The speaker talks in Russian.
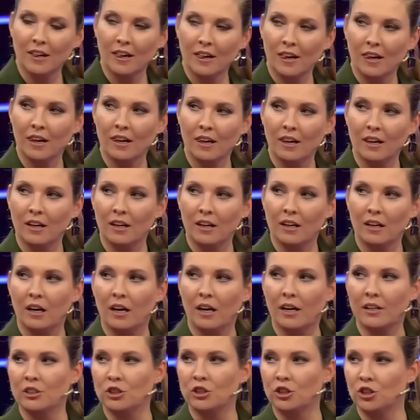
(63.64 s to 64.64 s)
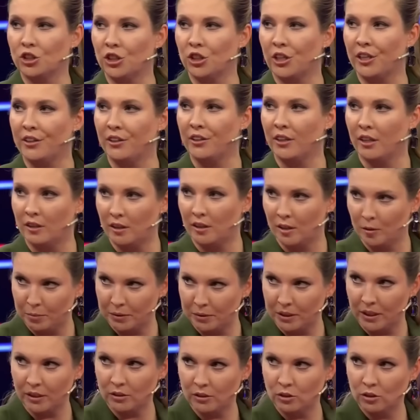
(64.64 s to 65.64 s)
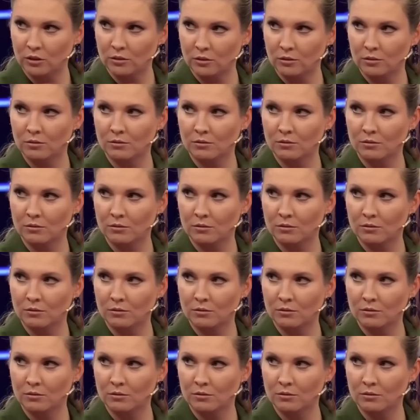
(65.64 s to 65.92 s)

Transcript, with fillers: пока что на... Расчленение подойдет?